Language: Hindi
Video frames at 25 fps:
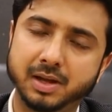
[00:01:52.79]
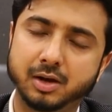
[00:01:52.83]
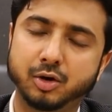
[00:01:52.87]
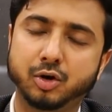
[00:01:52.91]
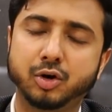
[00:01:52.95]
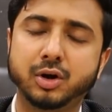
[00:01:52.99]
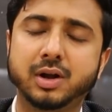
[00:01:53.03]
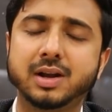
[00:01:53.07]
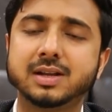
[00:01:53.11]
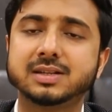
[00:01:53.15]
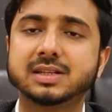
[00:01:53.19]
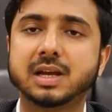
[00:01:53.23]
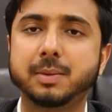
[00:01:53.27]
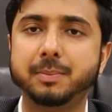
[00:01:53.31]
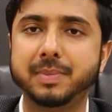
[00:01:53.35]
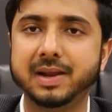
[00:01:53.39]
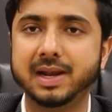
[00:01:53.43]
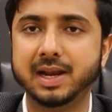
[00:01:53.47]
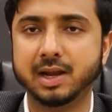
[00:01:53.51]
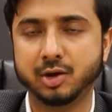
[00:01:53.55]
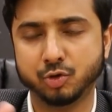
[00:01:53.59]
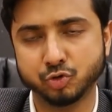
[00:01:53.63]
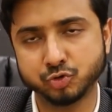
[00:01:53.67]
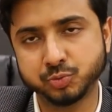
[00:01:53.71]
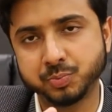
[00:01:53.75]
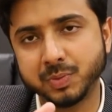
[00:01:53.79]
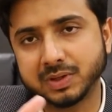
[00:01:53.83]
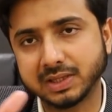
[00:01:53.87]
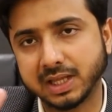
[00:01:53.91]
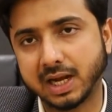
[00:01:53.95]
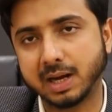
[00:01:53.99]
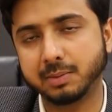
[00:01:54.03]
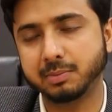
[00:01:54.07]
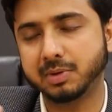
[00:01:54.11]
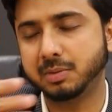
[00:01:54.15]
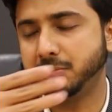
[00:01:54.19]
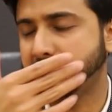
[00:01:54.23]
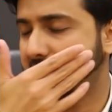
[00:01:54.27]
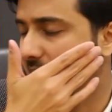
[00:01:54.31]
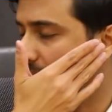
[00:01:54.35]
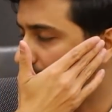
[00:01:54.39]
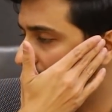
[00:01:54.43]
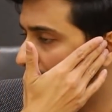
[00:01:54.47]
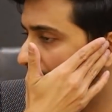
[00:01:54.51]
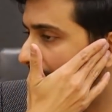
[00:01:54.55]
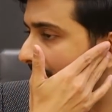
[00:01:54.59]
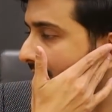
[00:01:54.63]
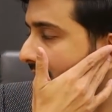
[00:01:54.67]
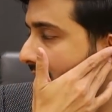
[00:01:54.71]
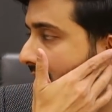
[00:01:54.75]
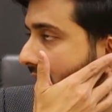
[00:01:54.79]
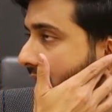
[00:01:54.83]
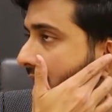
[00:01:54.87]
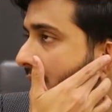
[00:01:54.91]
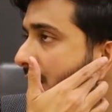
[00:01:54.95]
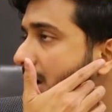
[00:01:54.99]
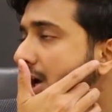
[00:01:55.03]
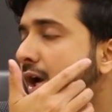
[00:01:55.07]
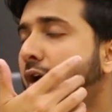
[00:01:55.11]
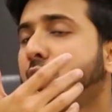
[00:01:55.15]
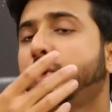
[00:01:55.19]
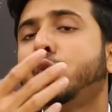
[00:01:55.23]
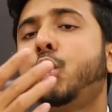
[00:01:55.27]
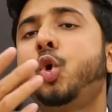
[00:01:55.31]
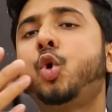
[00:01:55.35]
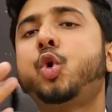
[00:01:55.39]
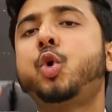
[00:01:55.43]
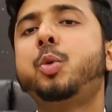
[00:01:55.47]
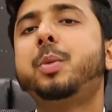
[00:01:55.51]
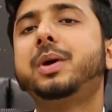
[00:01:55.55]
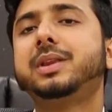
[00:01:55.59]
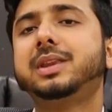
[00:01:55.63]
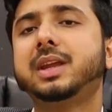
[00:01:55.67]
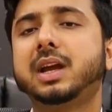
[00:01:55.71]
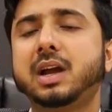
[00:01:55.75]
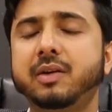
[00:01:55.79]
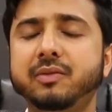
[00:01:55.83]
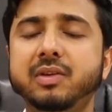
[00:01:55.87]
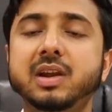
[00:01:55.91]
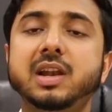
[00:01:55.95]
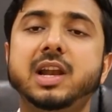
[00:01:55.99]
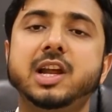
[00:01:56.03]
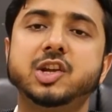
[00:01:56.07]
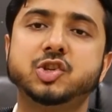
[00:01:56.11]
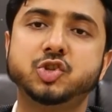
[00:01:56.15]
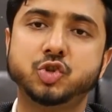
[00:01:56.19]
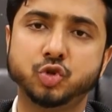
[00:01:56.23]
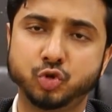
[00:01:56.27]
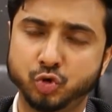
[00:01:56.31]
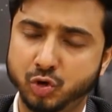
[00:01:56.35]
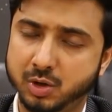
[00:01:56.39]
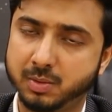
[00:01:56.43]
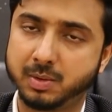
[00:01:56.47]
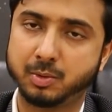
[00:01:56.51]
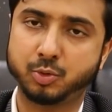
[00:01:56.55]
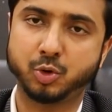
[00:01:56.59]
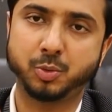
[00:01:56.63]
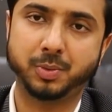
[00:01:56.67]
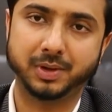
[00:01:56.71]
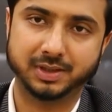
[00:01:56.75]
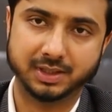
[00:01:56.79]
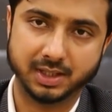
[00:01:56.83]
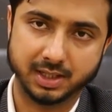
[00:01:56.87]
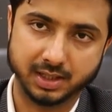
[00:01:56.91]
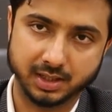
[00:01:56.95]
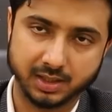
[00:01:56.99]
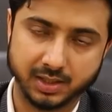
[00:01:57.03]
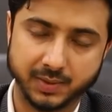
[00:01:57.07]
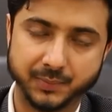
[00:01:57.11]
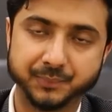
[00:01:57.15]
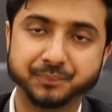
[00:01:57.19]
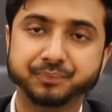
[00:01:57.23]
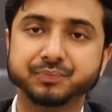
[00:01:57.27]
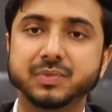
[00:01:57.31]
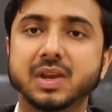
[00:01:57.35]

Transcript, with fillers: ऑर्डिनेंस का बिल है उसमें तरामीम की हमने बात की तो हुकूमत ने कहा विल लेट यू नो हम आपको बताएंगे